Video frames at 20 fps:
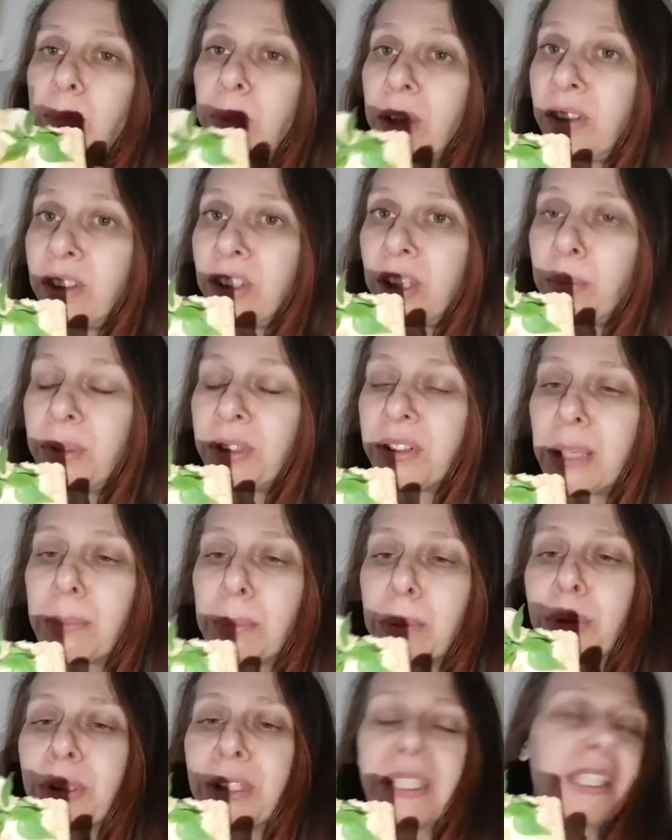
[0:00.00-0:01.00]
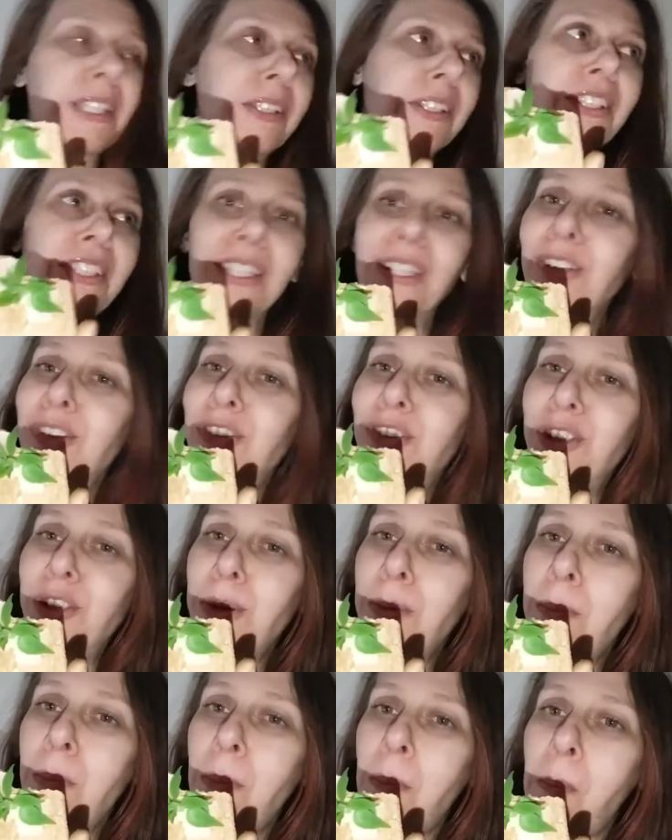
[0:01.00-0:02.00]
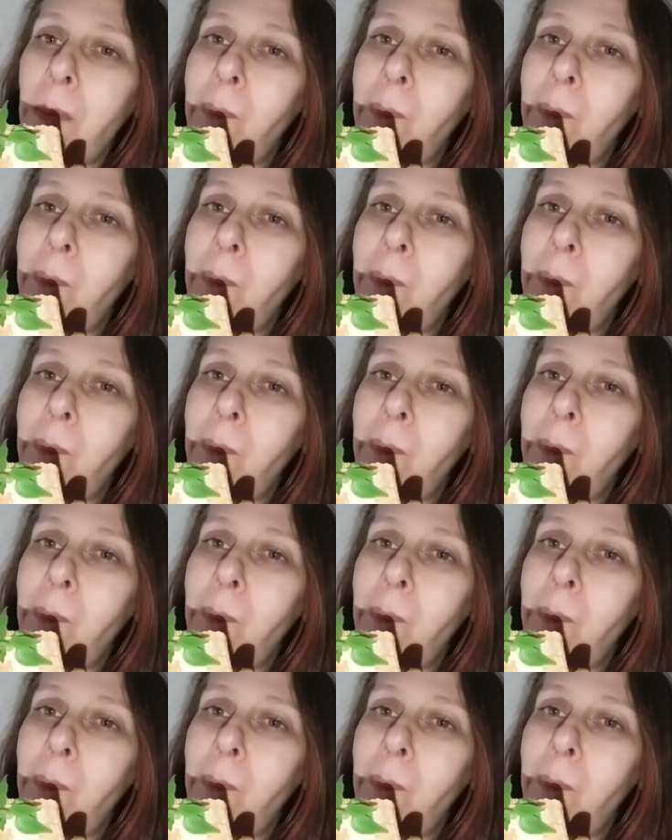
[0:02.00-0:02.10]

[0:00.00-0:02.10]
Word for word: bem simples, dá para botar na saladinha.